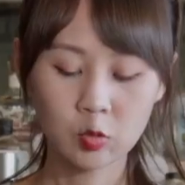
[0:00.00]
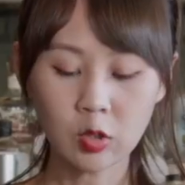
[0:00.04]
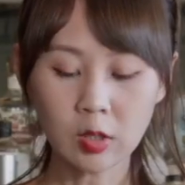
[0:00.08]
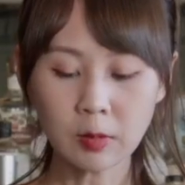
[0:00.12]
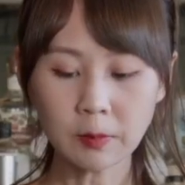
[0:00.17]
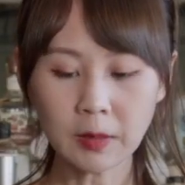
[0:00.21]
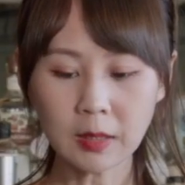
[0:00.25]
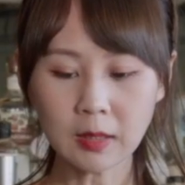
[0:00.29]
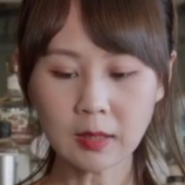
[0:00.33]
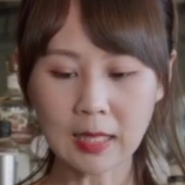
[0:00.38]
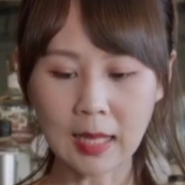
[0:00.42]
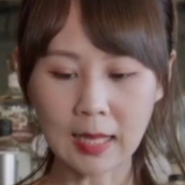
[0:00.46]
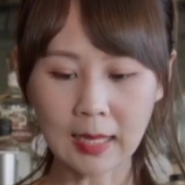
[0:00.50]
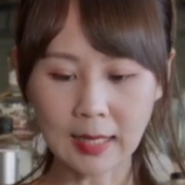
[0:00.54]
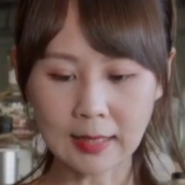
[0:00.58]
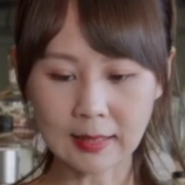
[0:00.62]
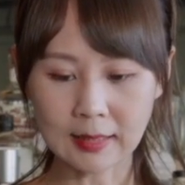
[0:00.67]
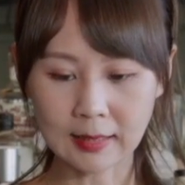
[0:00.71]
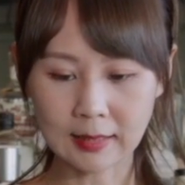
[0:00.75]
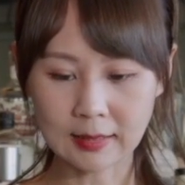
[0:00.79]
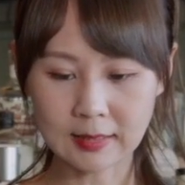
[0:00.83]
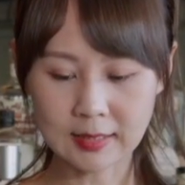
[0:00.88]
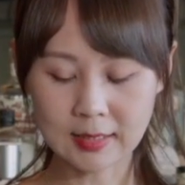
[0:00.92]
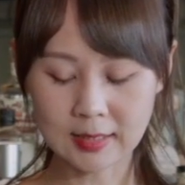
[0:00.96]
这边大概
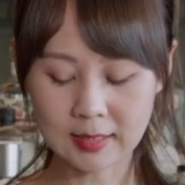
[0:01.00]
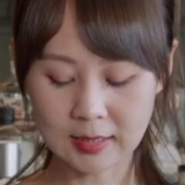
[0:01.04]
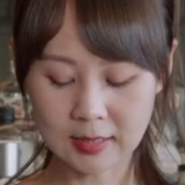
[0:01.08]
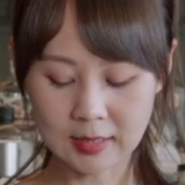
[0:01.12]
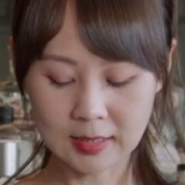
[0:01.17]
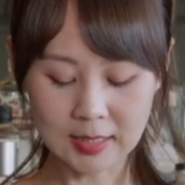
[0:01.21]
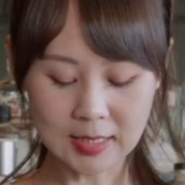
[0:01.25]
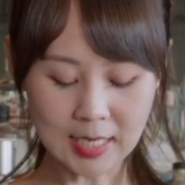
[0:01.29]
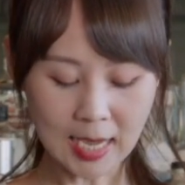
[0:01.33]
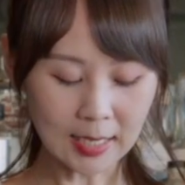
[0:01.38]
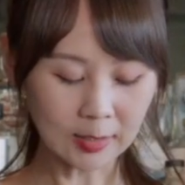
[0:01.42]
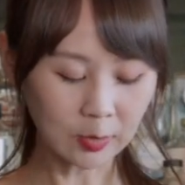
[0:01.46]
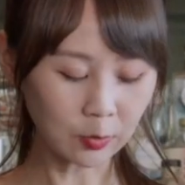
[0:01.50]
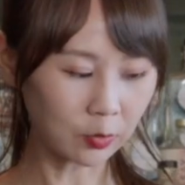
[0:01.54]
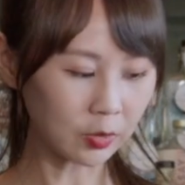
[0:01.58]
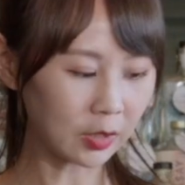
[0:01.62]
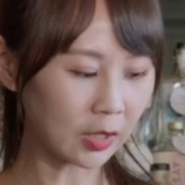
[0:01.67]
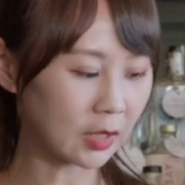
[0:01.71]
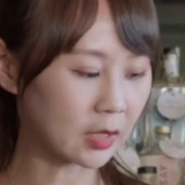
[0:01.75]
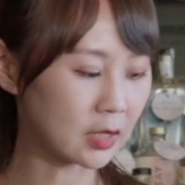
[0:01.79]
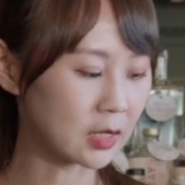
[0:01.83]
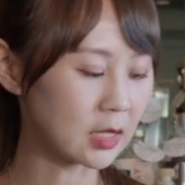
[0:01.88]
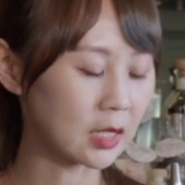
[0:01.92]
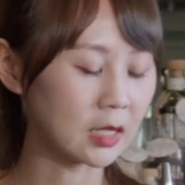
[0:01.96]
下有
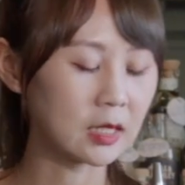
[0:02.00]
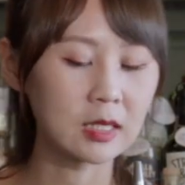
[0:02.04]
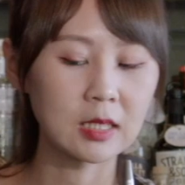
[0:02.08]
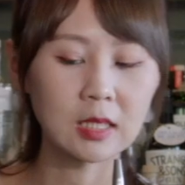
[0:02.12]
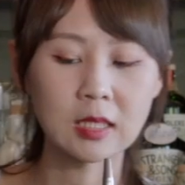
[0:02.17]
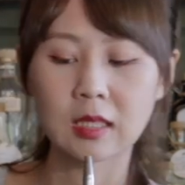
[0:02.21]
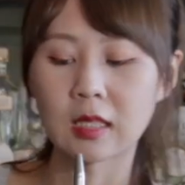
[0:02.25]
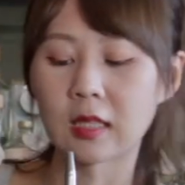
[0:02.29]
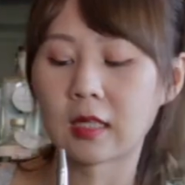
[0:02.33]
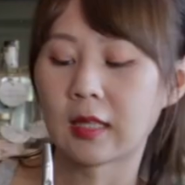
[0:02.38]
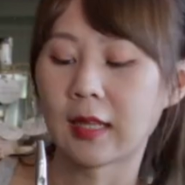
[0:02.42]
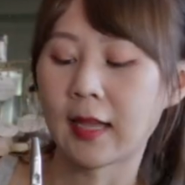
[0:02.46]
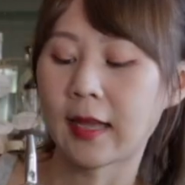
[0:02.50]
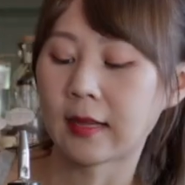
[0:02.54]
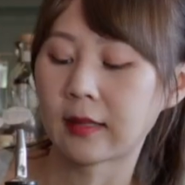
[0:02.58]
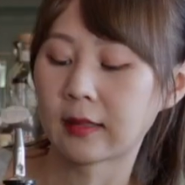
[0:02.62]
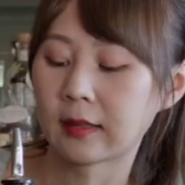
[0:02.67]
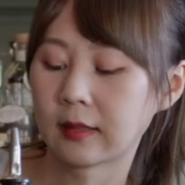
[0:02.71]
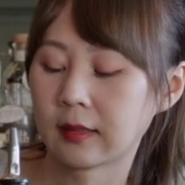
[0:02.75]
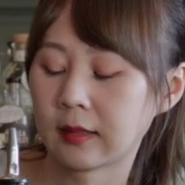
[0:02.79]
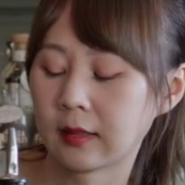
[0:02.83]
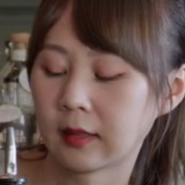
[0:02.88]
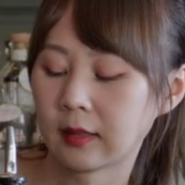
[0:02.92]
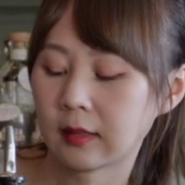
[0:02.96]
点尖尖的量，
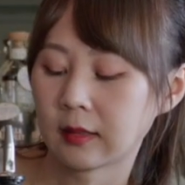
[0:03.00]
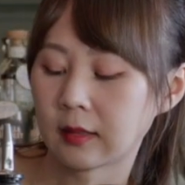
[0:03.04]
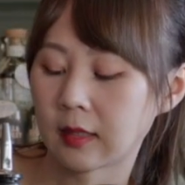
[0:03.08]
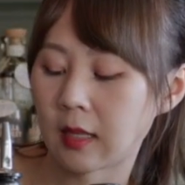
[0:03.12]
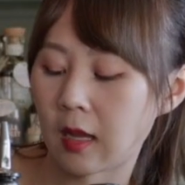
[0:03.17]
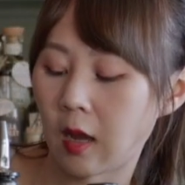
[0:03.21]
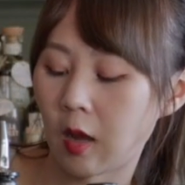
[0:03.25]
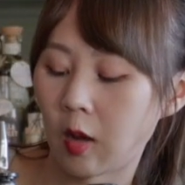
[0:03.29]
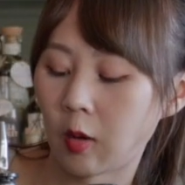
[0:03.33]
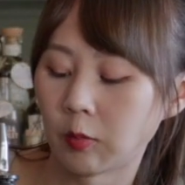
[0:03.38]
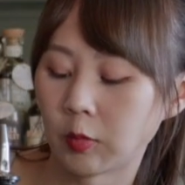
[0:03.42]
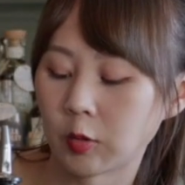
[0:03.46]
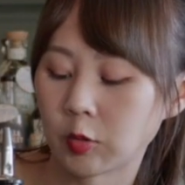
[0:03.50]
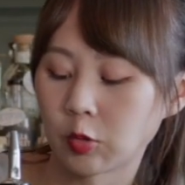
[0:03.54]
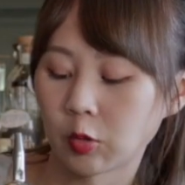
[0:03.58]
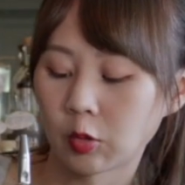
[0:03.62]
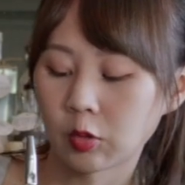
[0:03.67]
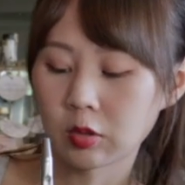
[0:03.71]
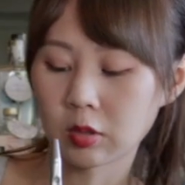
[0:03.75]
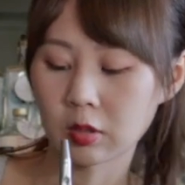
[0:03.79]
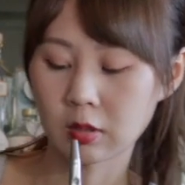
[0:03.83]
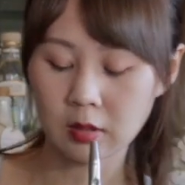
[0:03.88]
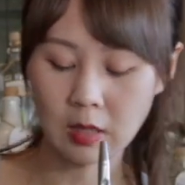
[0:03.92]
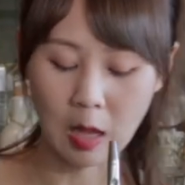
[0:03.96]
然后我们
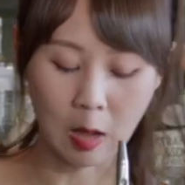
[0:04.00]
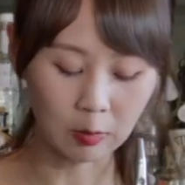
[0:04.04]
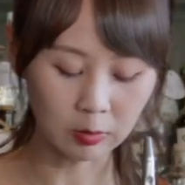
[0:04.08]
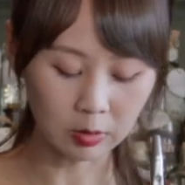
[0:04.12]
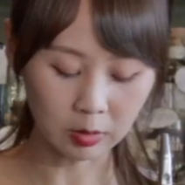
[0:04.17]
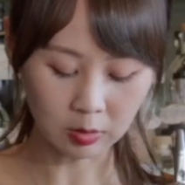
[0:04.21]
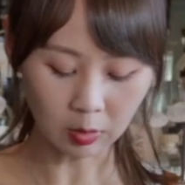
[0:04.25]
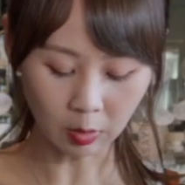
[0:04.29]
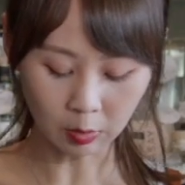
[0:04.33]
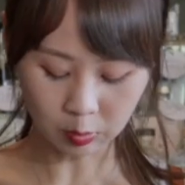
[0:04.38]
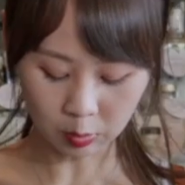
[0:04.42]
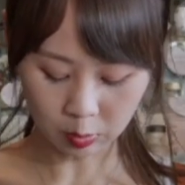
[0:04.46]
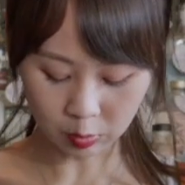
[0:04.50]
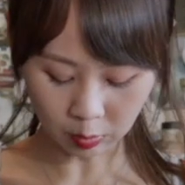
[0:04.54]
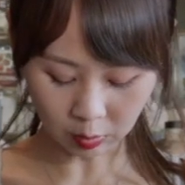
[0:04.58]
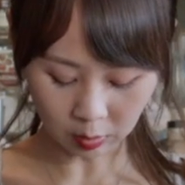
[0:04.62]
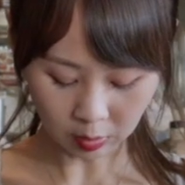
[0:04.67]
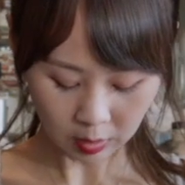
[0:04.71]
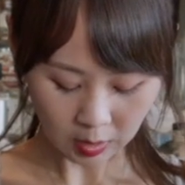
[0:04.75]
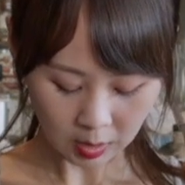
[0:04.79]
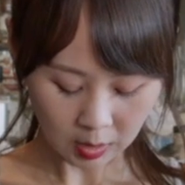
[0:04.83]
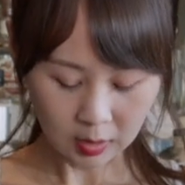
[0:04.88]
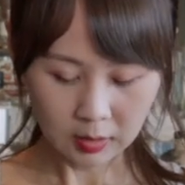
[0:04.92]
就倒的动作。